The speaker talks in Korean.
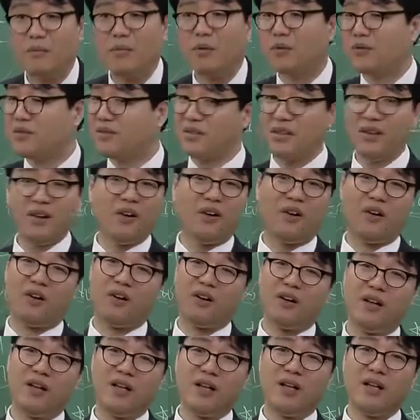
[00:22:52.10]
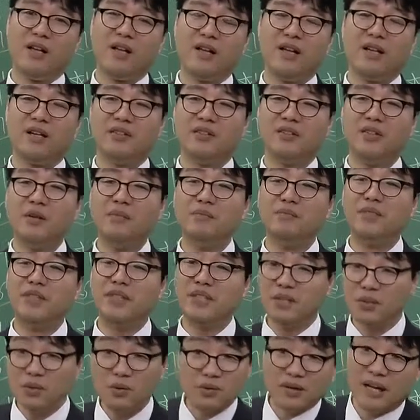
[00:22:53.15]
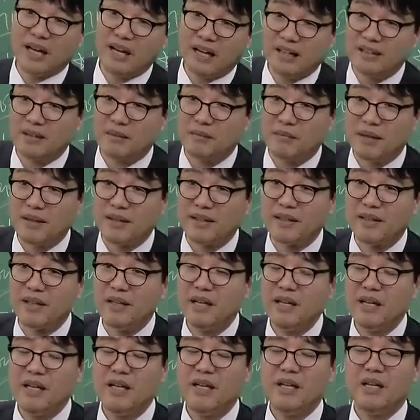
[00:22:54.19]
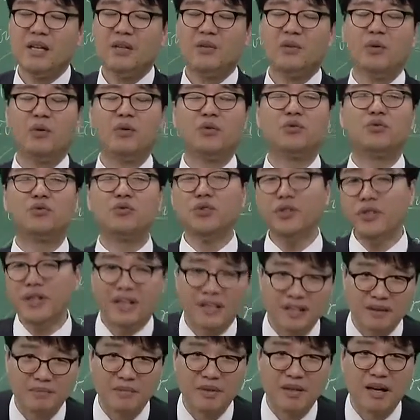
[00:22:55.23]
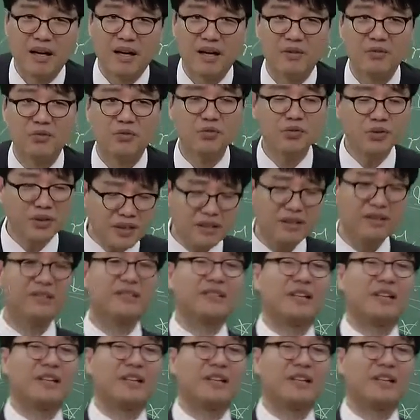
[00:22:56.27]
못 써요. 넘치도록 해놨단 말이에요. 요걸 줄여야 됩니다. 줄이는